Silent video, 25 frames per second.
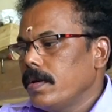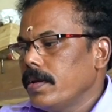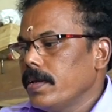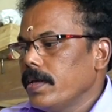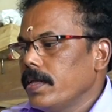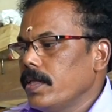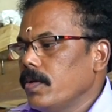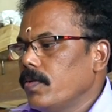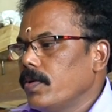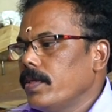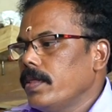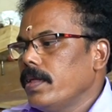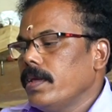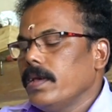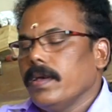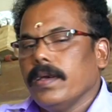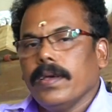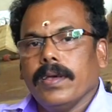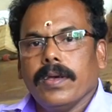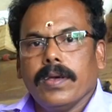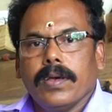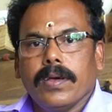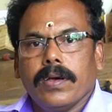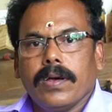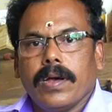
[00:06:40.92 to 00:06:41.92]
இது வந்து
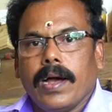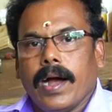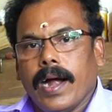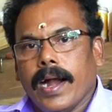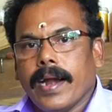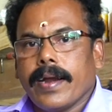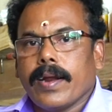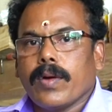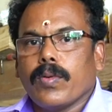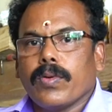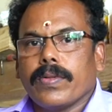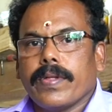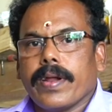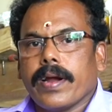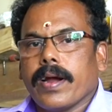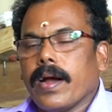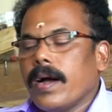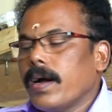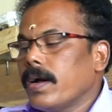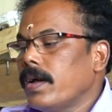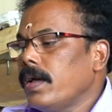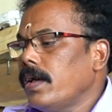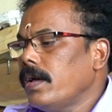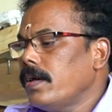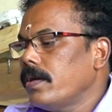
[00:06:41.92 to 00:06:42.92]
ஆர்டர்
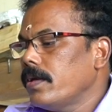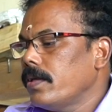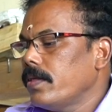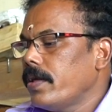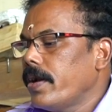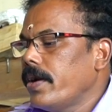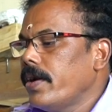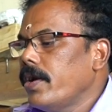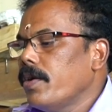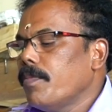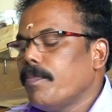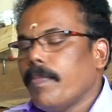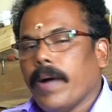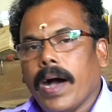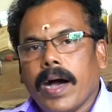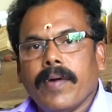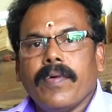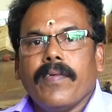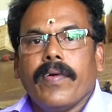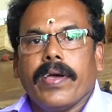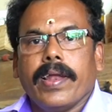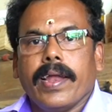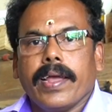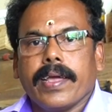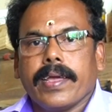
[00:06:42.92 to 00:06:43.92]
கொடுத்துருக்காங்க இந்த ரெண்டு பாவ
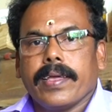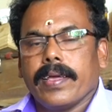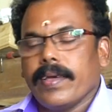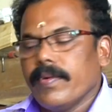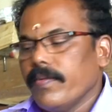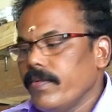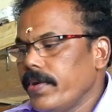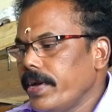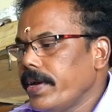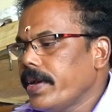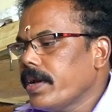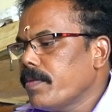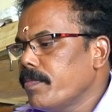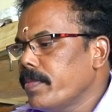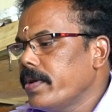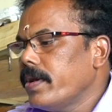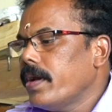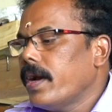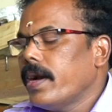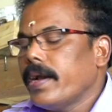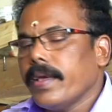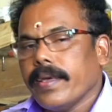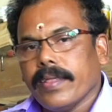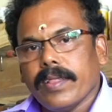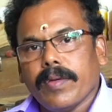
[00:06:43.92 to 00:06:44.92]
வேலைக்கு வீட்டுக்கு
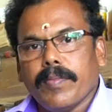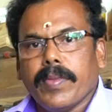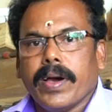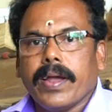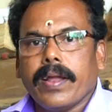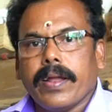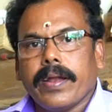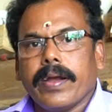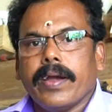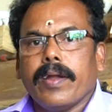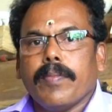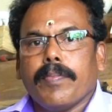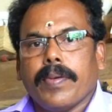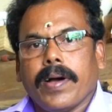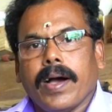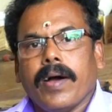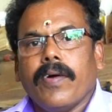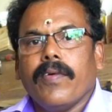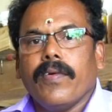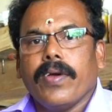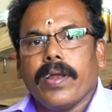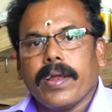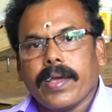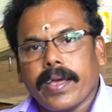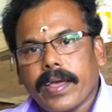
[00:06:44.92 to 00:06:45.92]
முன்னாடி இந்த மாதிரி ரெண்டு பாவ
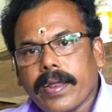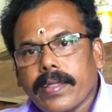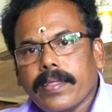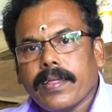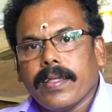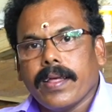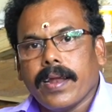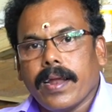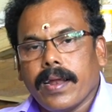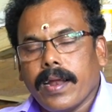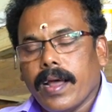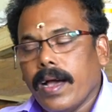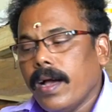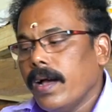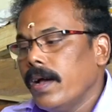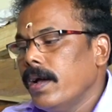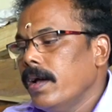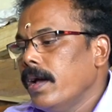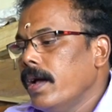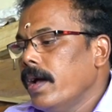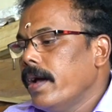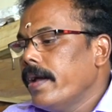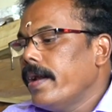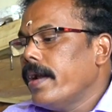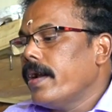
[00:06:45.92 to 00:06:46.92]
வேலைக்கு இருந்தது என்னென்னா
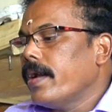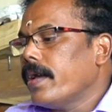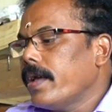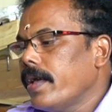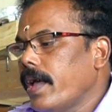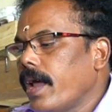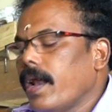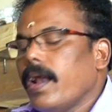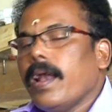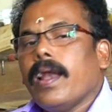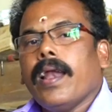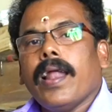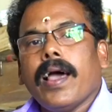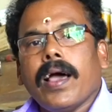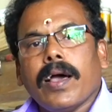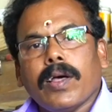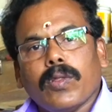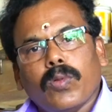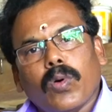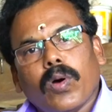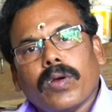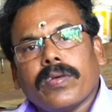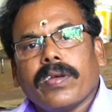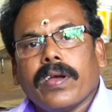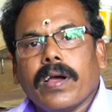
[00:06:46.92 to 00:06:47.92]
எனக்கு எல்லா
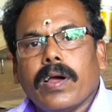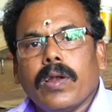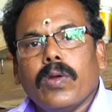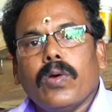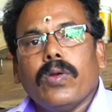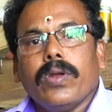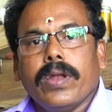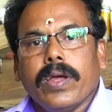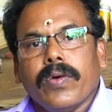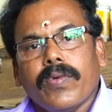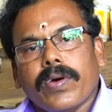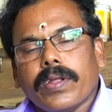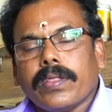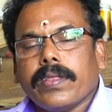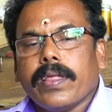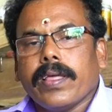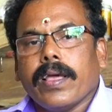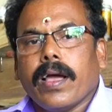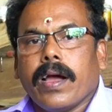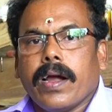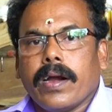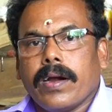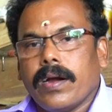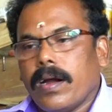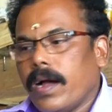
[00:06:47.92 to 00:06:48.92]
தோஷங்களும் நிவர்த்தி
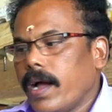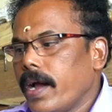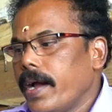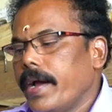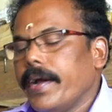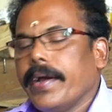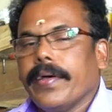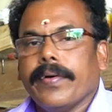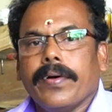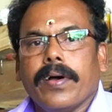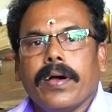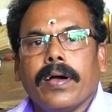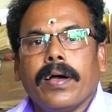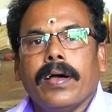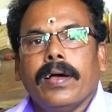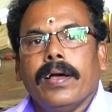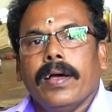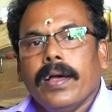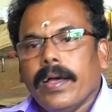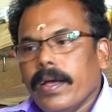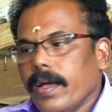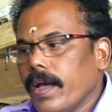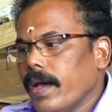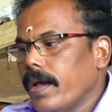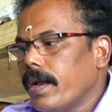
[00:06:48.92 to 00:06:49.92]
ஆகிடுங்க
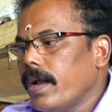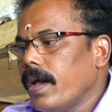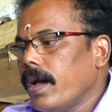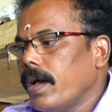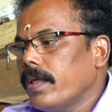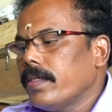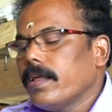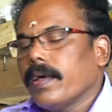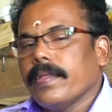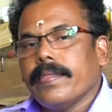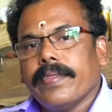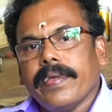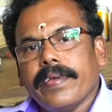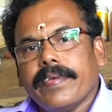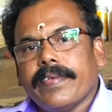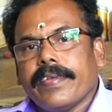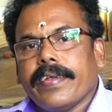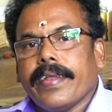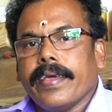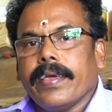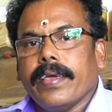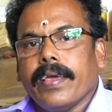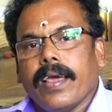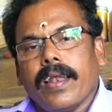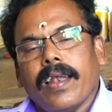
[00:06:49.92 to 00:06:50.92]
ஏன்னா அந்த
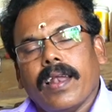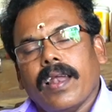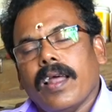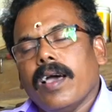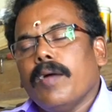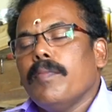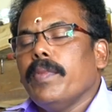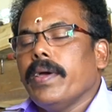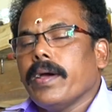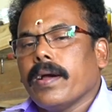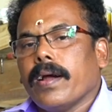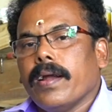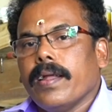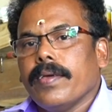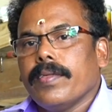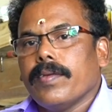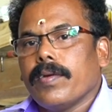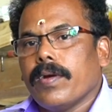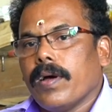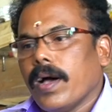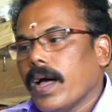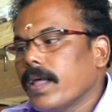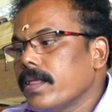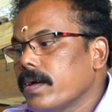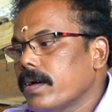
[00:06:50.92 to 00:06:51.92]
திஷ்டி எல்லாமே
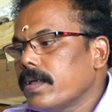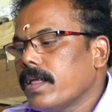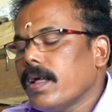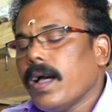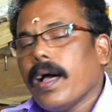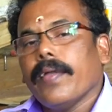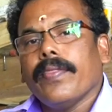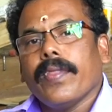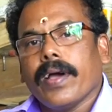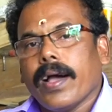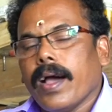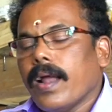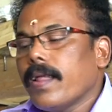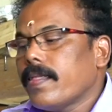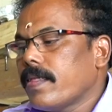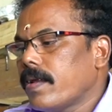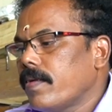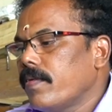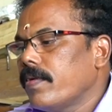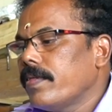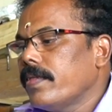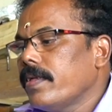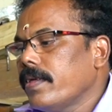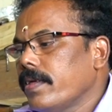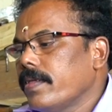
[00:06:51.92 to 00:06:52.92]
கழிஞ்சிடும் அதுக்கு தான் அந்த
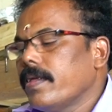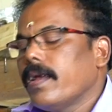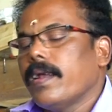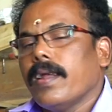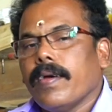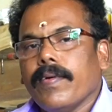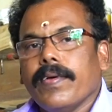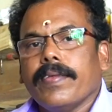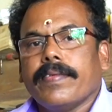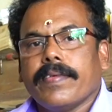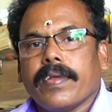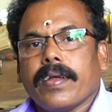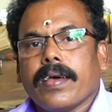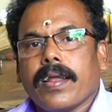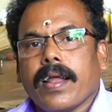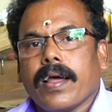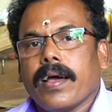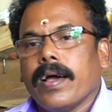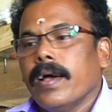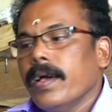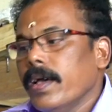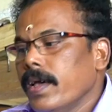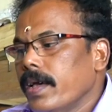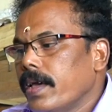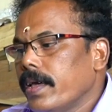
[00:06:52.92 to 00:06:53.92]
காலத்தில் வந்து இதெல்லாம்
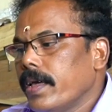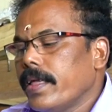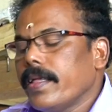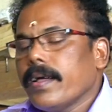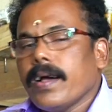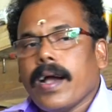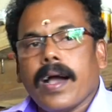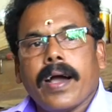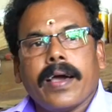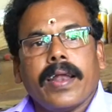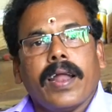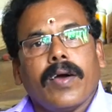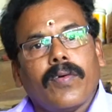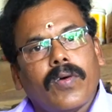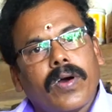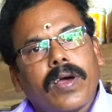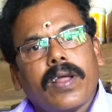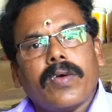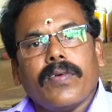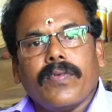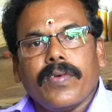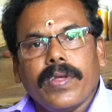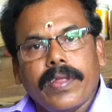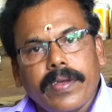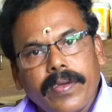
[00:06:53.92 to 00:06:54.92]
வச்சுருக்குறாங்க எதுக்காகனா வர
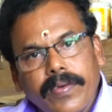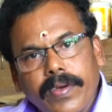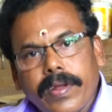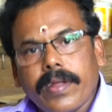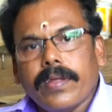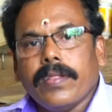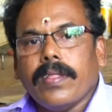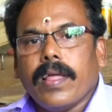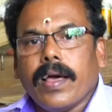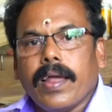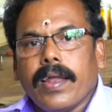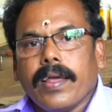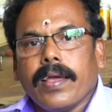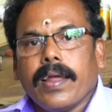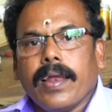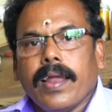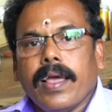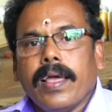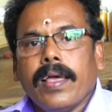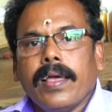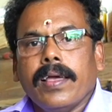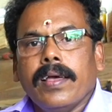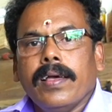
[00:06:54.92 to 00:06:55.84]
வி விருந்தாளிங்களை